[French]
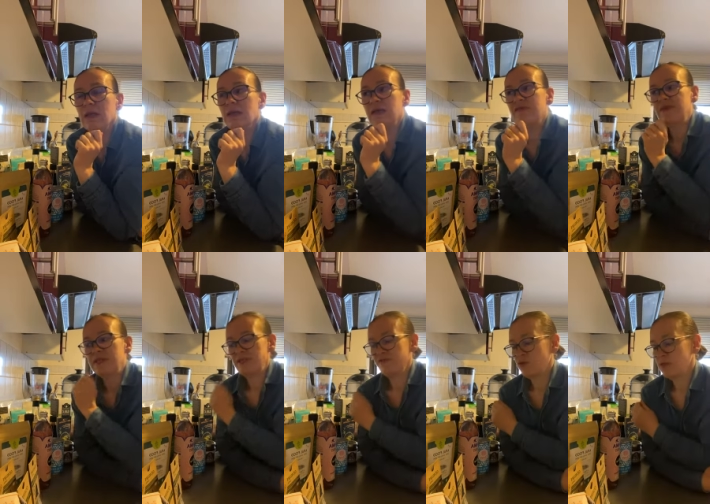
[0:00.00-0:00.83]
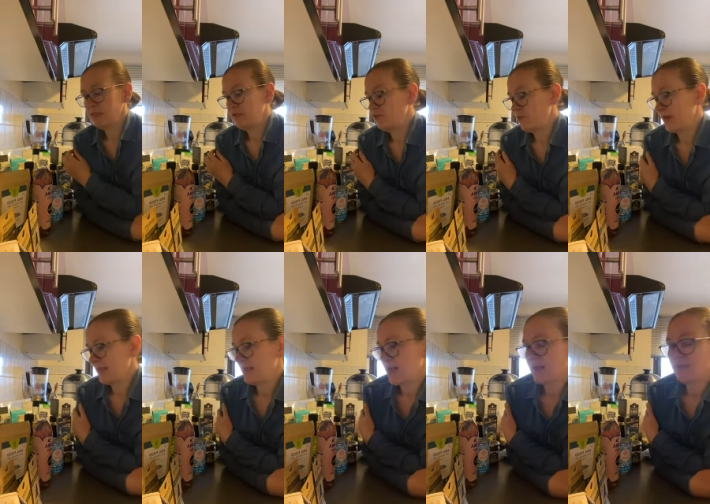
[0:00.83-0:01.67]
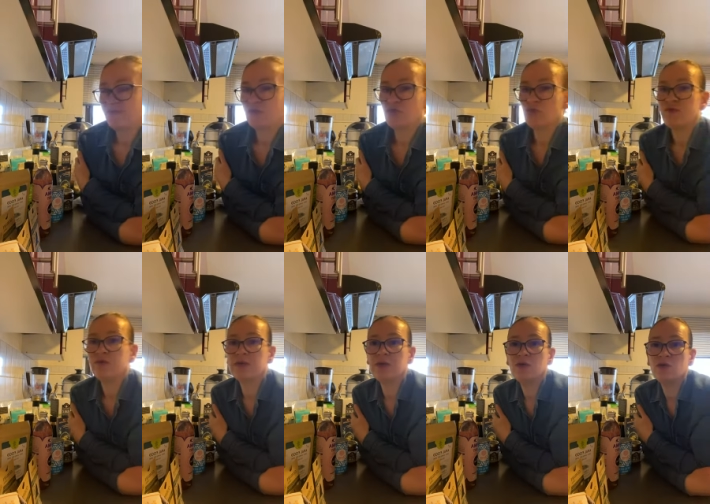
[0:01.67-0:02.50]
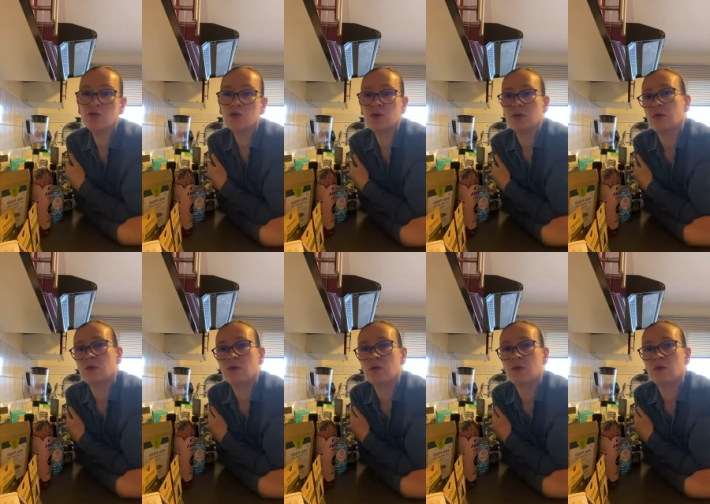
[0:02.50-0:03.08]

Effectivement, si vos placards et votre frigo euh,